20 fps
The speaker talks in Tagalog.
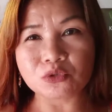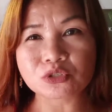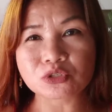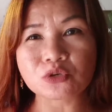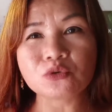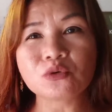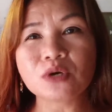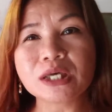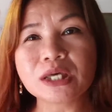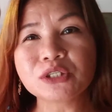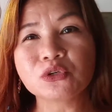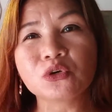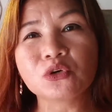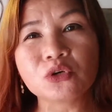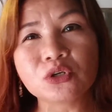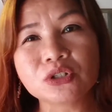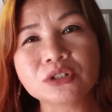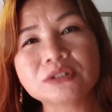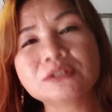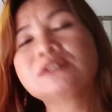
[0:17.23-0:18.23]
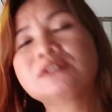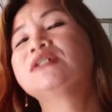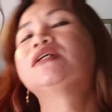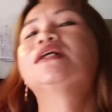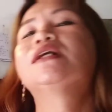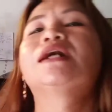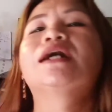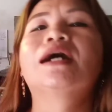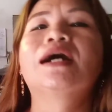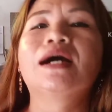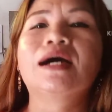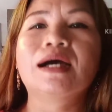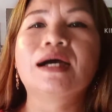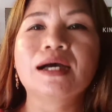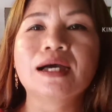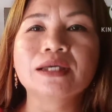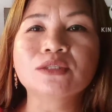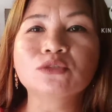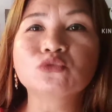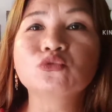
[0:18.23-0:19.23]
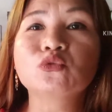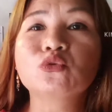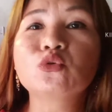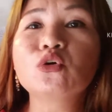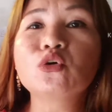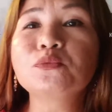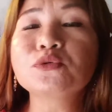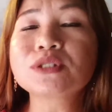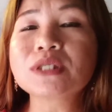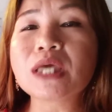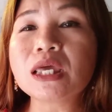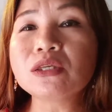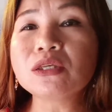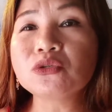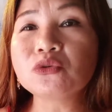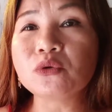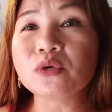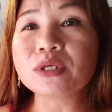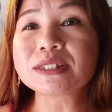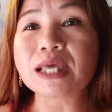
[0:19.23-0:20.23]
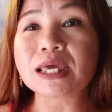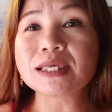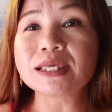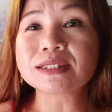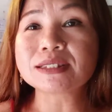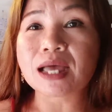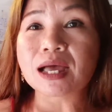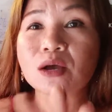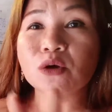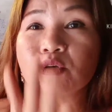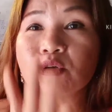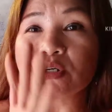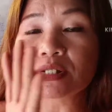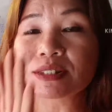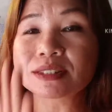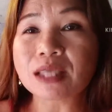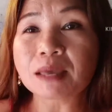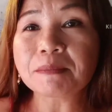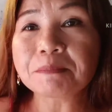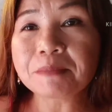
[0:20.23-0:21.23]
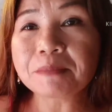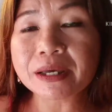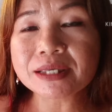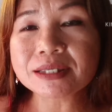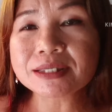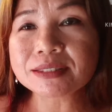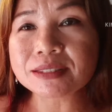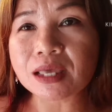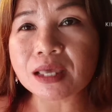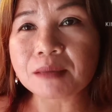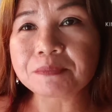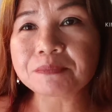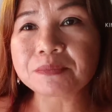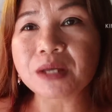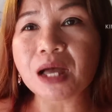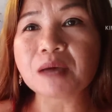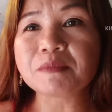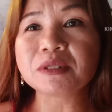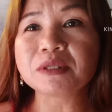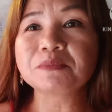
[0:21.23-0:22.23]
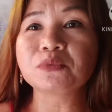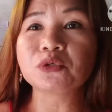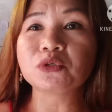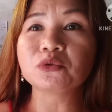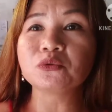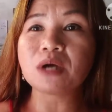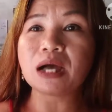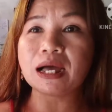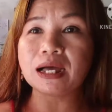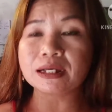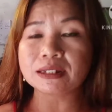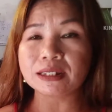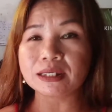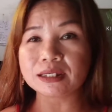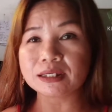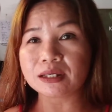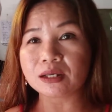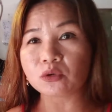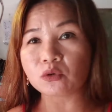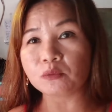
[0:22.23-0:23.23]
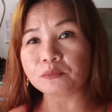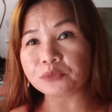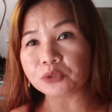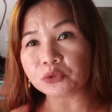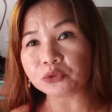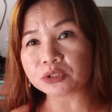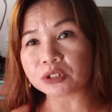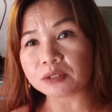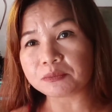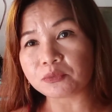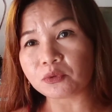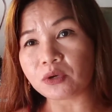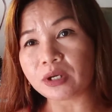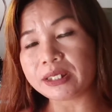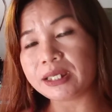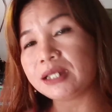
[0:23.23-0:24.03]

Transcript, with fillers: So ngayon, uh, ituturo ko po sa inyo isa-isa or step by step gamit po yung aking computer po.